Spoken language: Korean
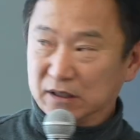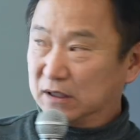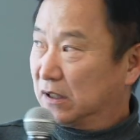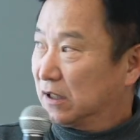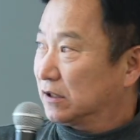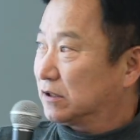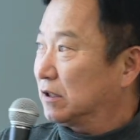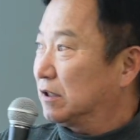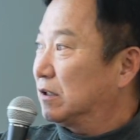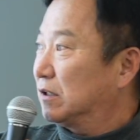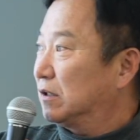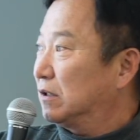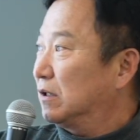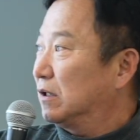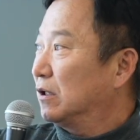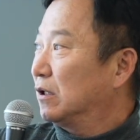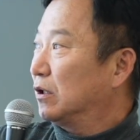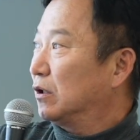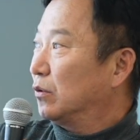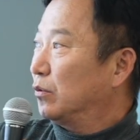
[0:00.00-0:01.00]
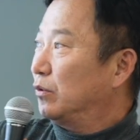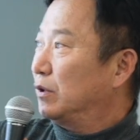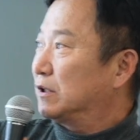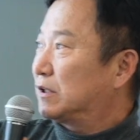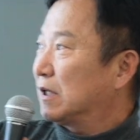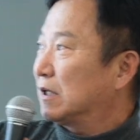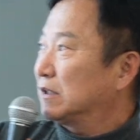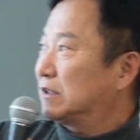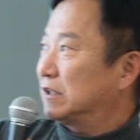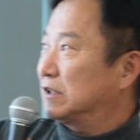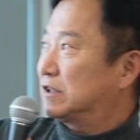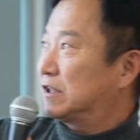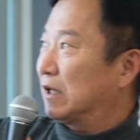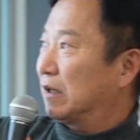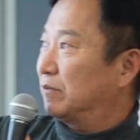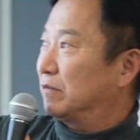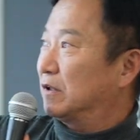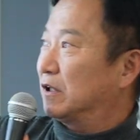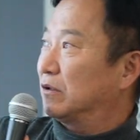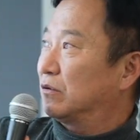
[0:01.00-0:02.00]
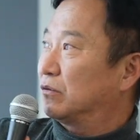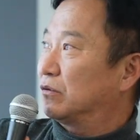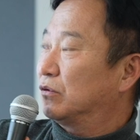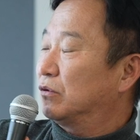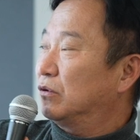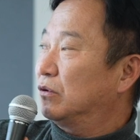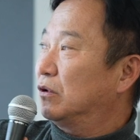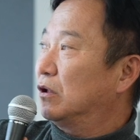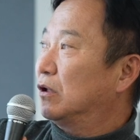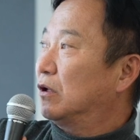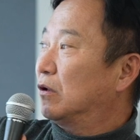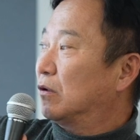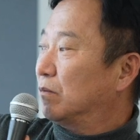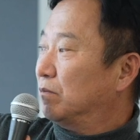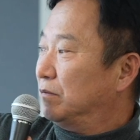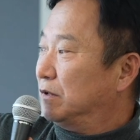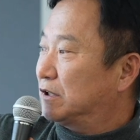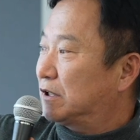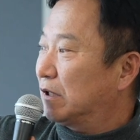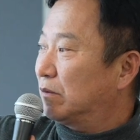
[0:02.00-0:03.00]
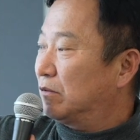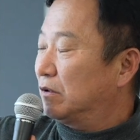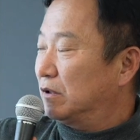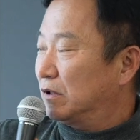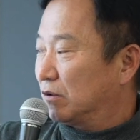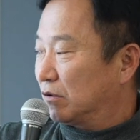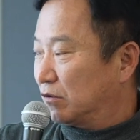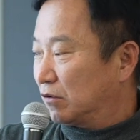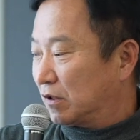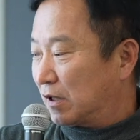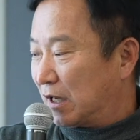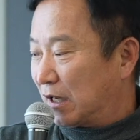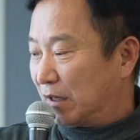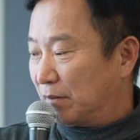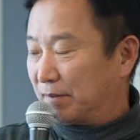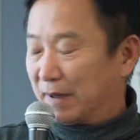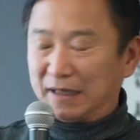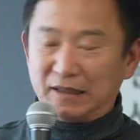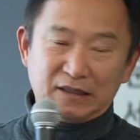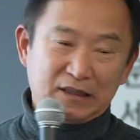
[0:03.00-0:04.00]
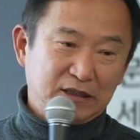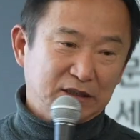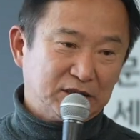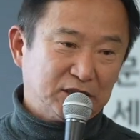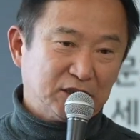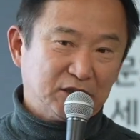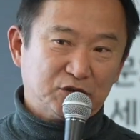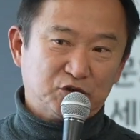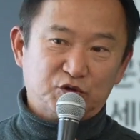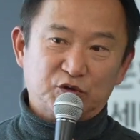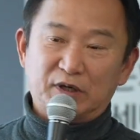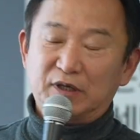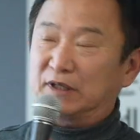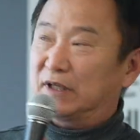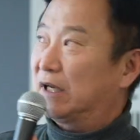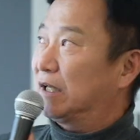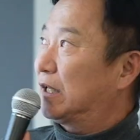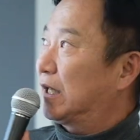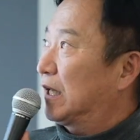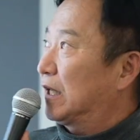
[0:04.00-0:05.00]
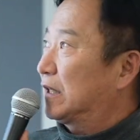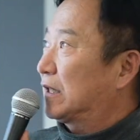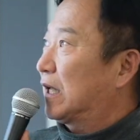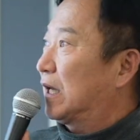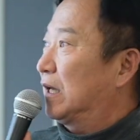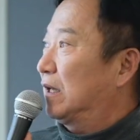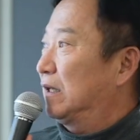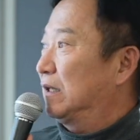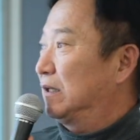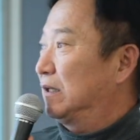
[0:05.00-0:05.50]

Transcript: 그래서 이런 위생 시스템 연구, 미생물 연구가 반드시 수행돼야 되겠다.